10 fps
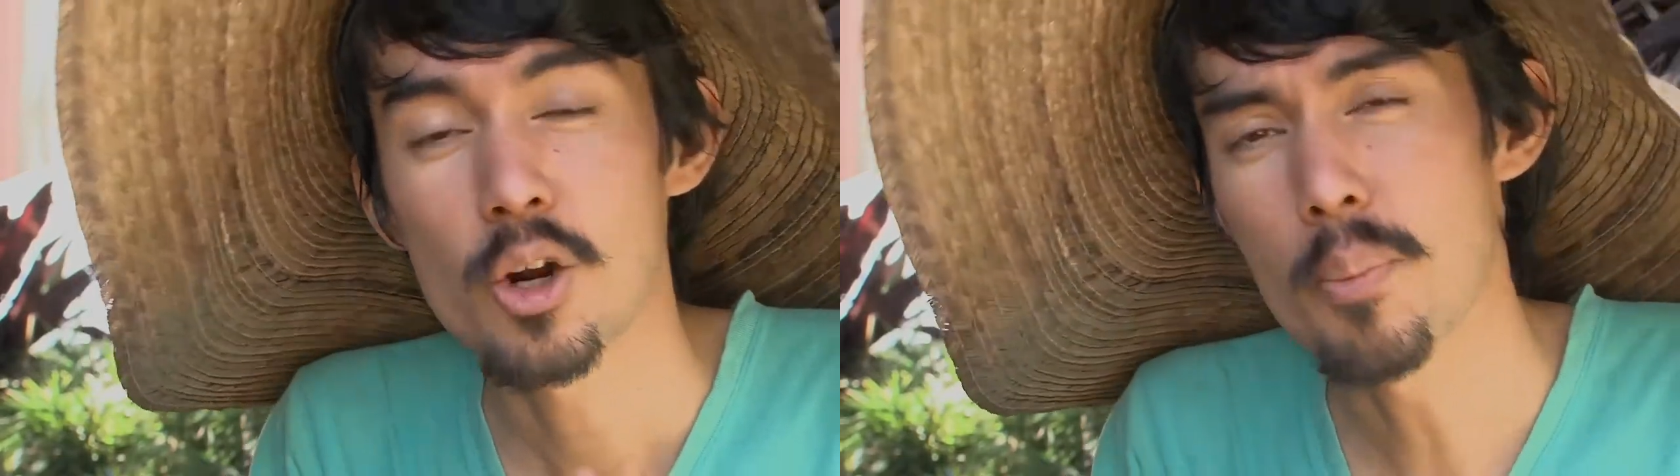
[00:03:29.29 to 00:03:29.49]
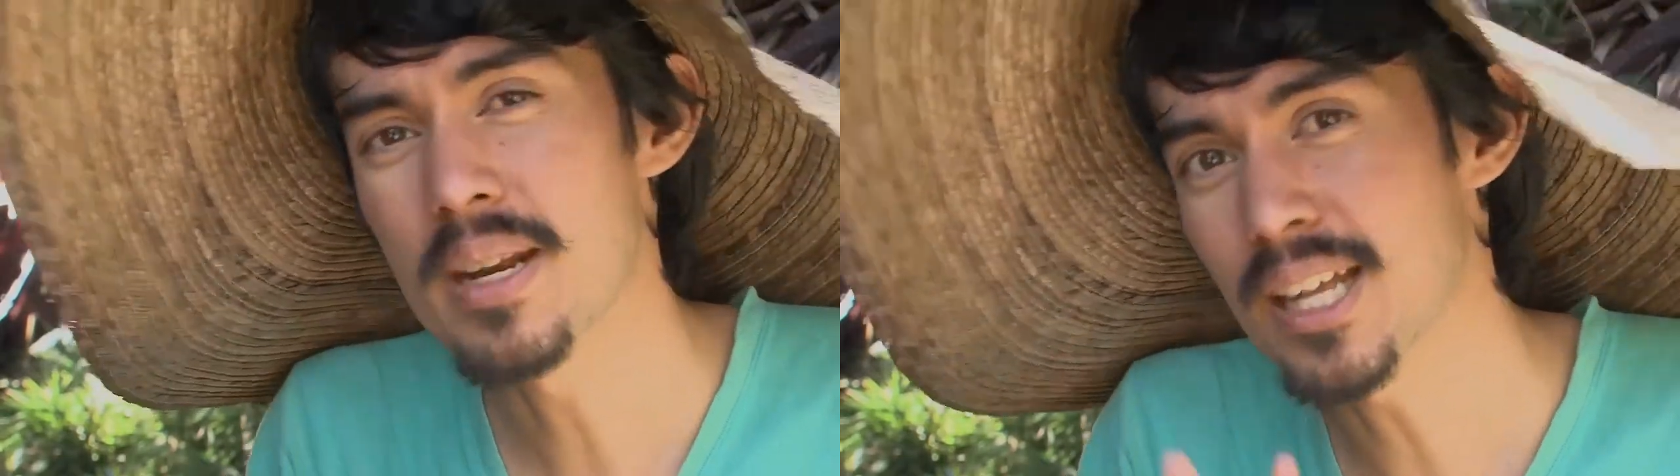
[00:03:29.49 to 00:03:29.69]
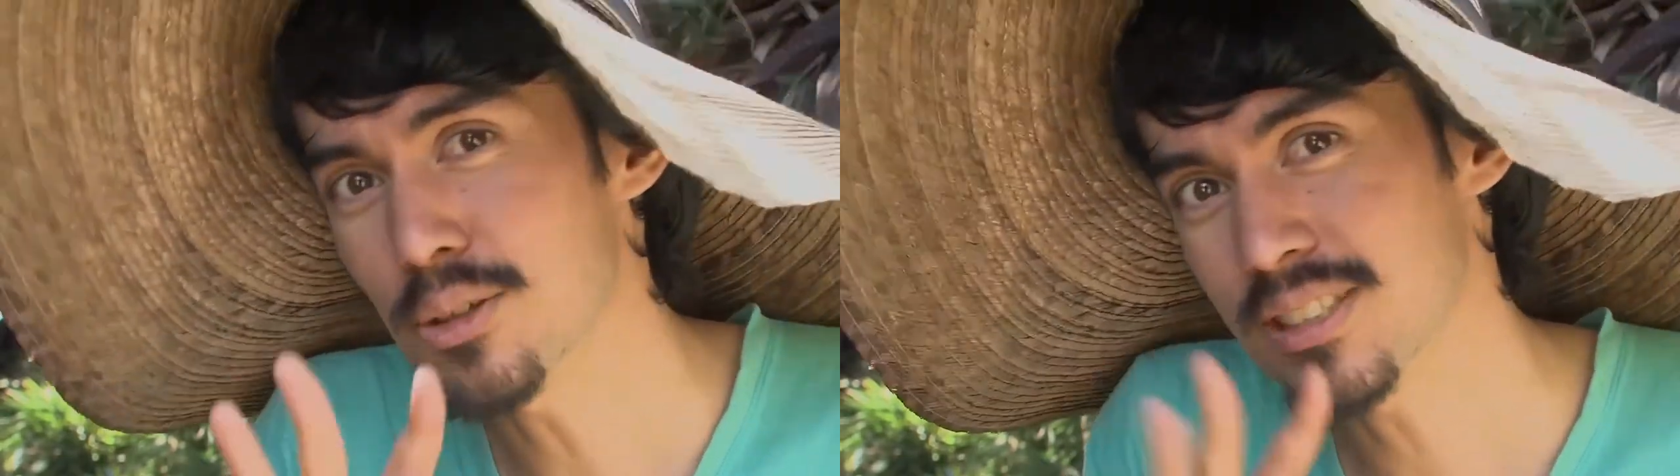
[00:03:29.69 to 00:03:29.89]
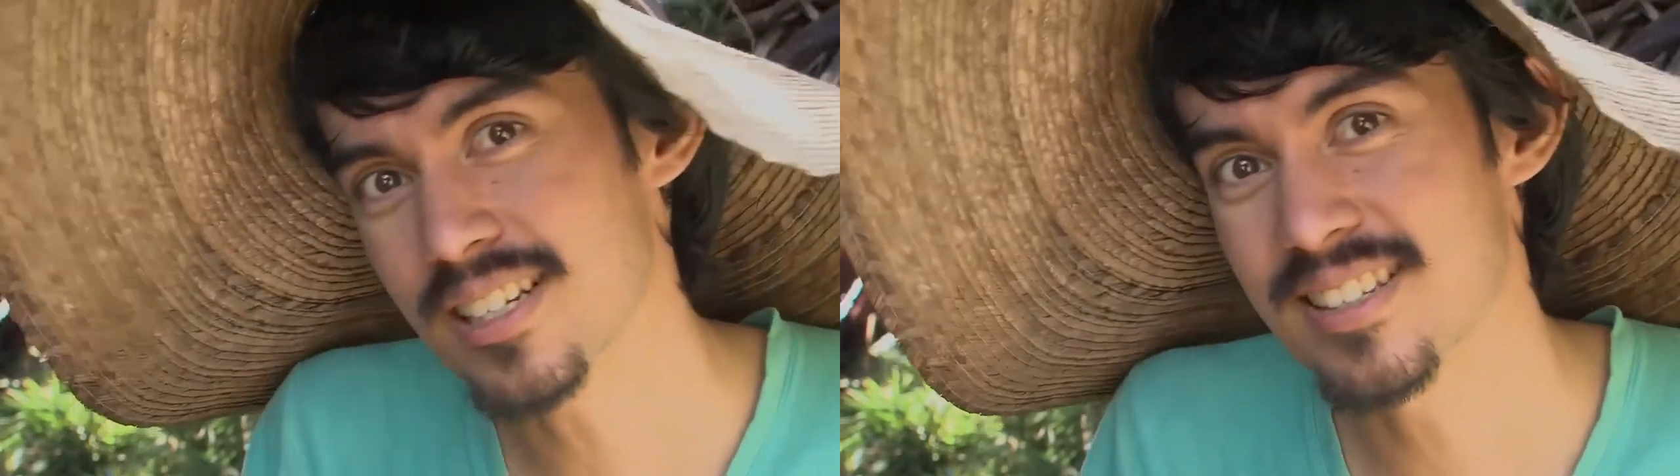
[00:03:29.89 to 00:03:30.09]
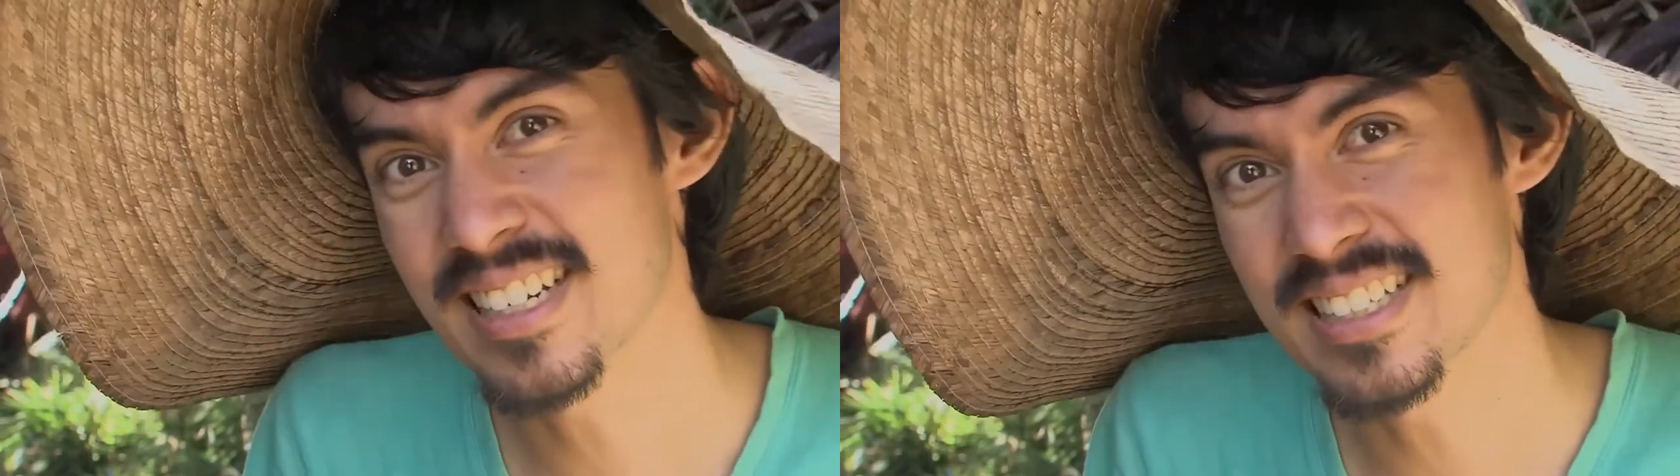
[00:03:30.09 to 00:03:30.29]
Combinando
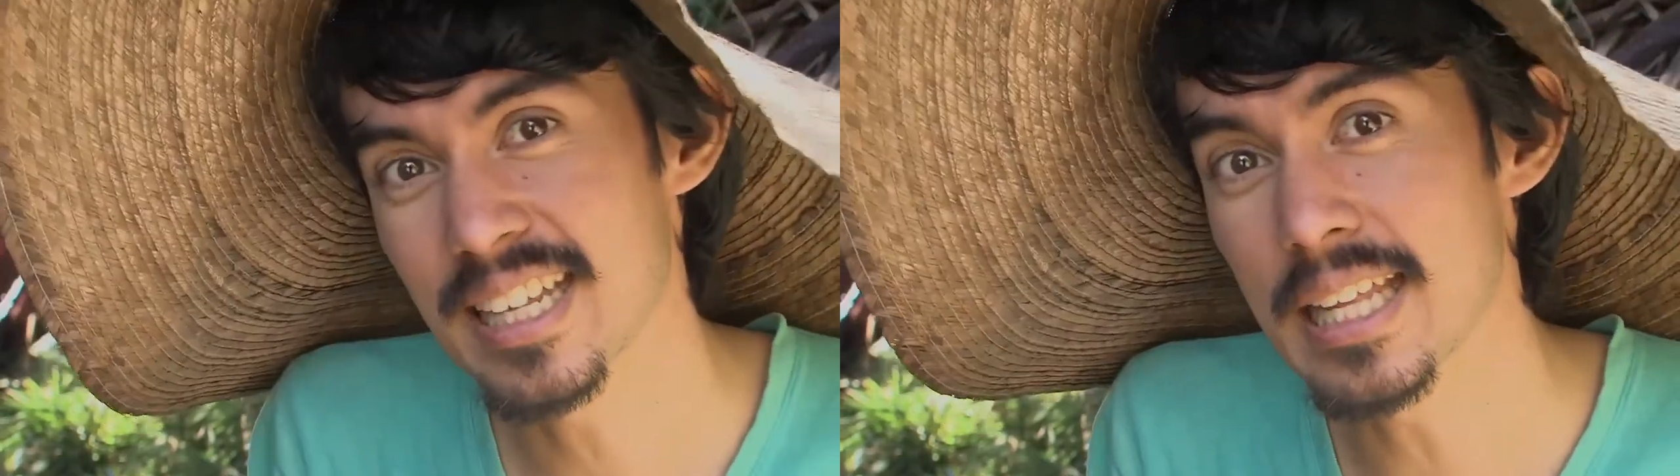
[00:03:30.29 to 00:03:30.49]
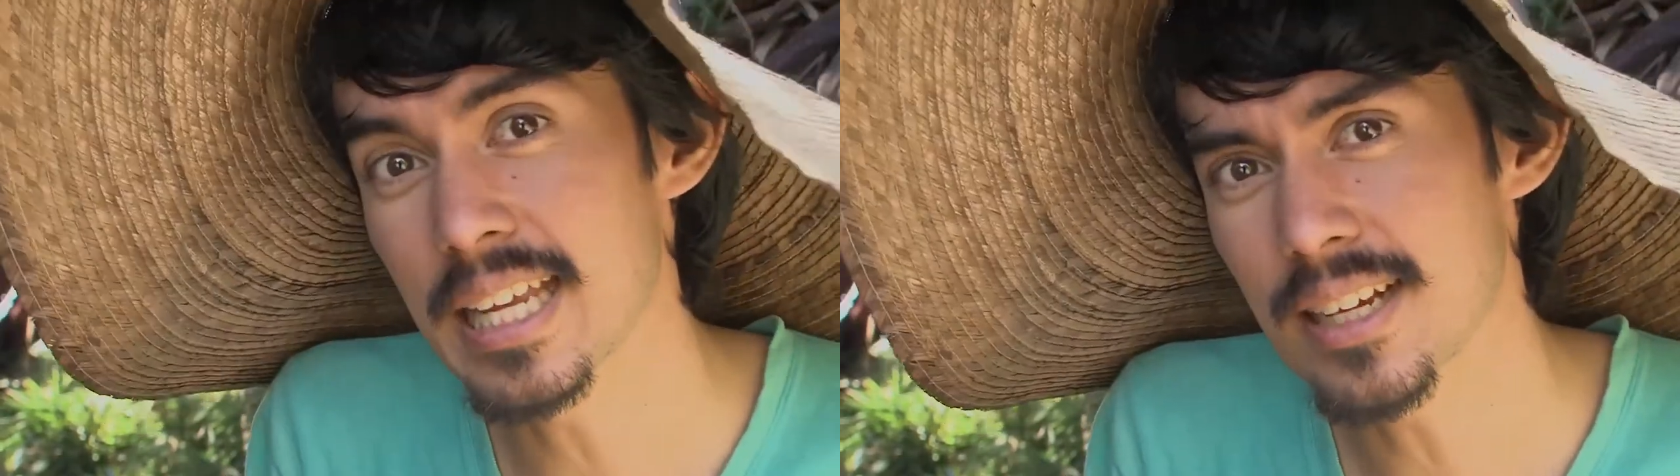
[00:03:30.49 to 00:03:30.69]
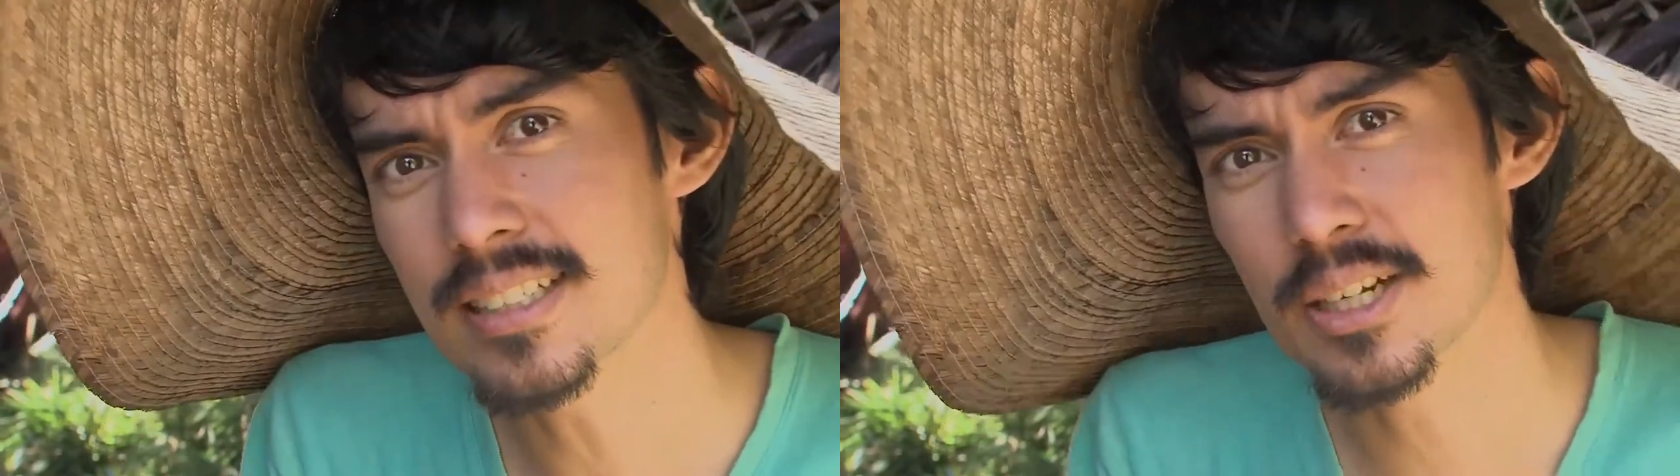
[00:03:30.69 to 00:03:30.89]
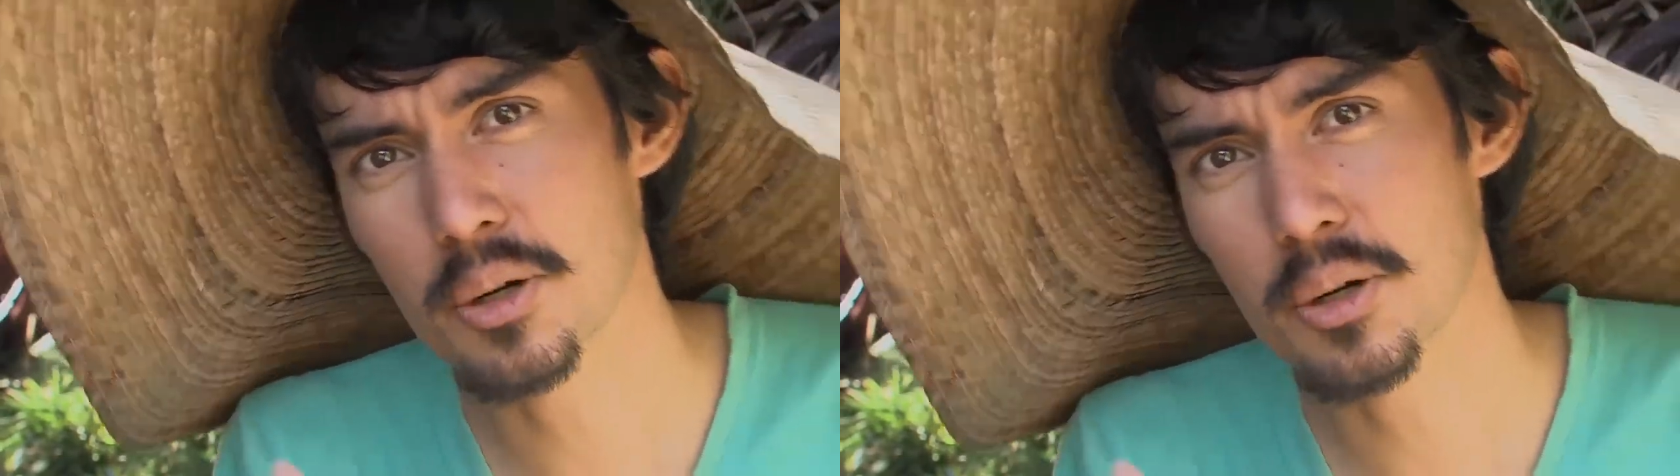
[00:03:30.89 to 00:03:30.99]
estas tres técnicas